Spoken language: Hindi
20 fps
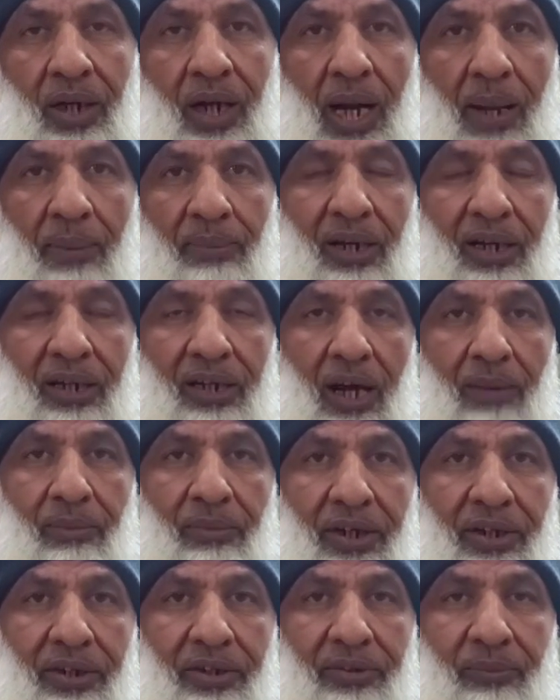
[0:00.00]
आपका काम
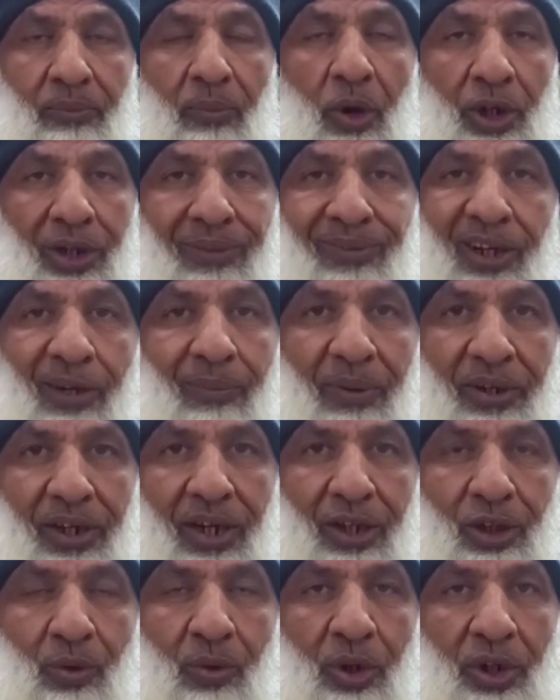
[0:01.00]
है बॉडी बिल्ड
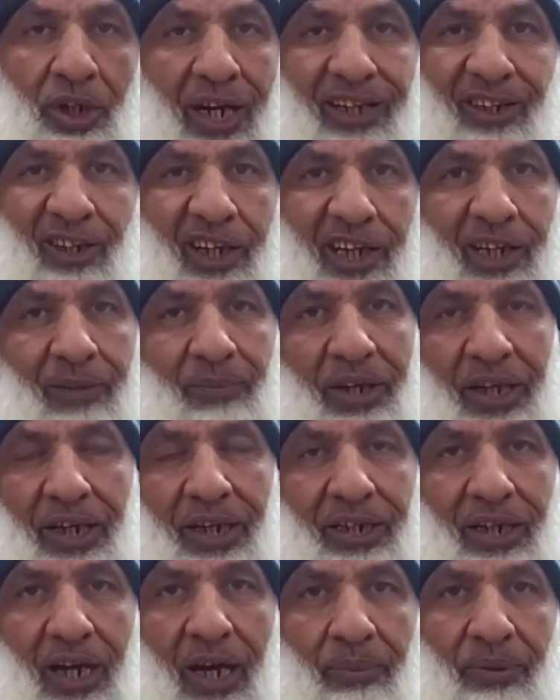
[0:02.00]
बनना तो वह डाइट लेनी
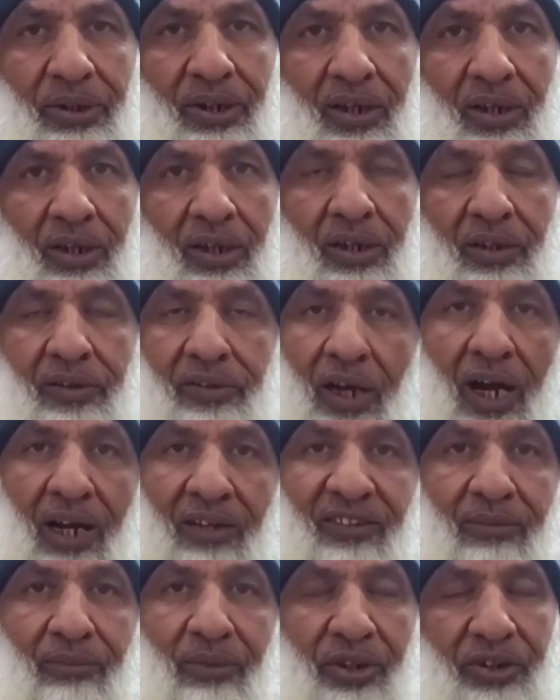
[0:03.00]
पड़ेगी ना आप
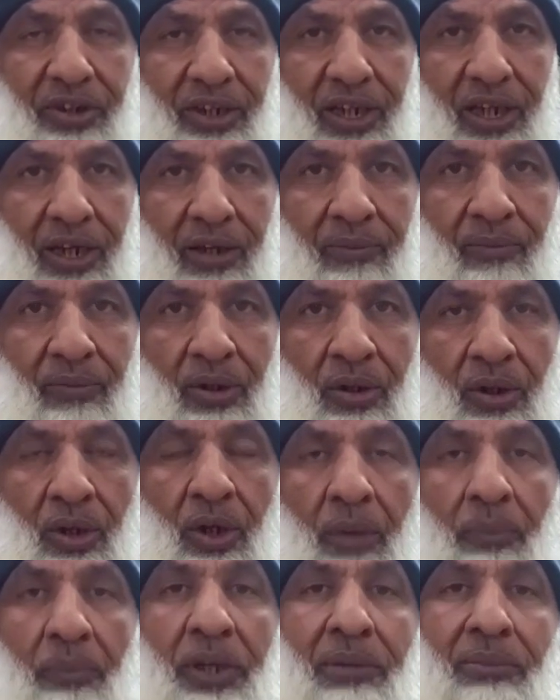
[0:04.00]
जहाँ से मर्जी ले
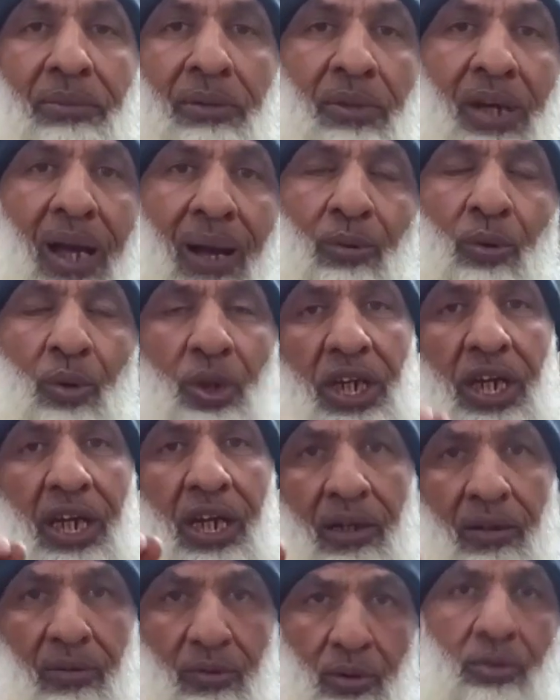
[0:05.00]
फिर भी मैं आपको
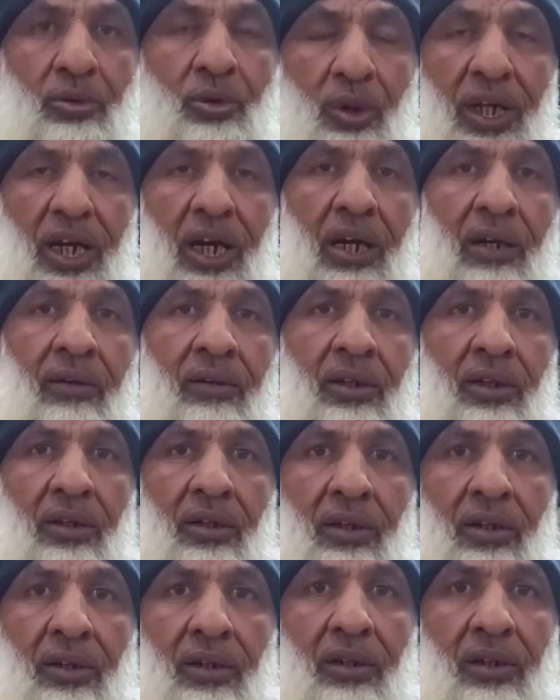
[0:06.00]
ये थोड़ा
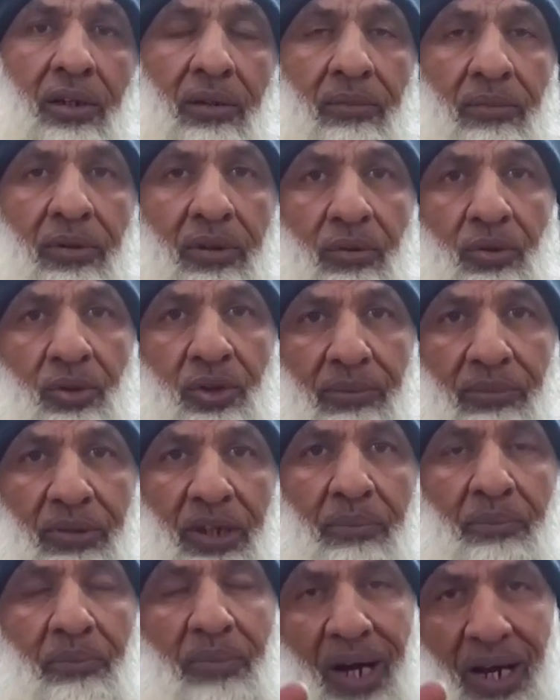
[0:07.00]
उसके
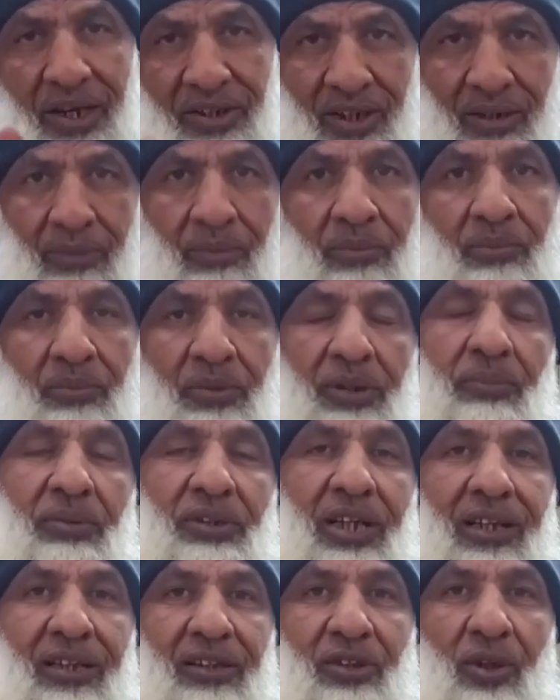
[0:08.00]
में मार्जिन
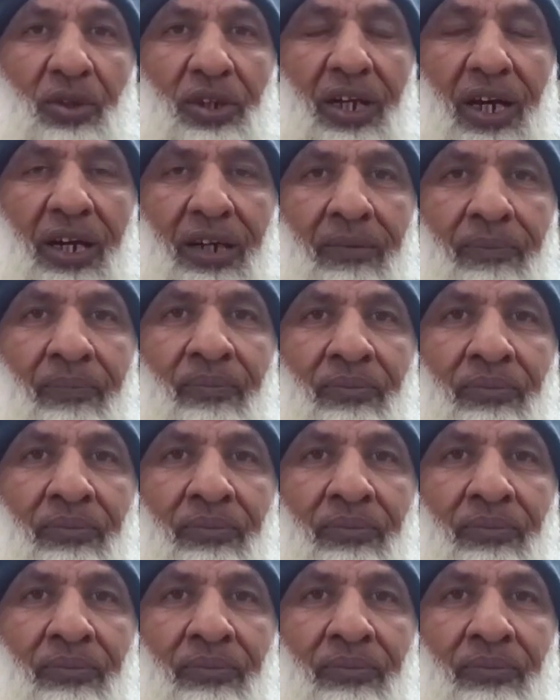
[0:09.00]
बता देता हूँ यार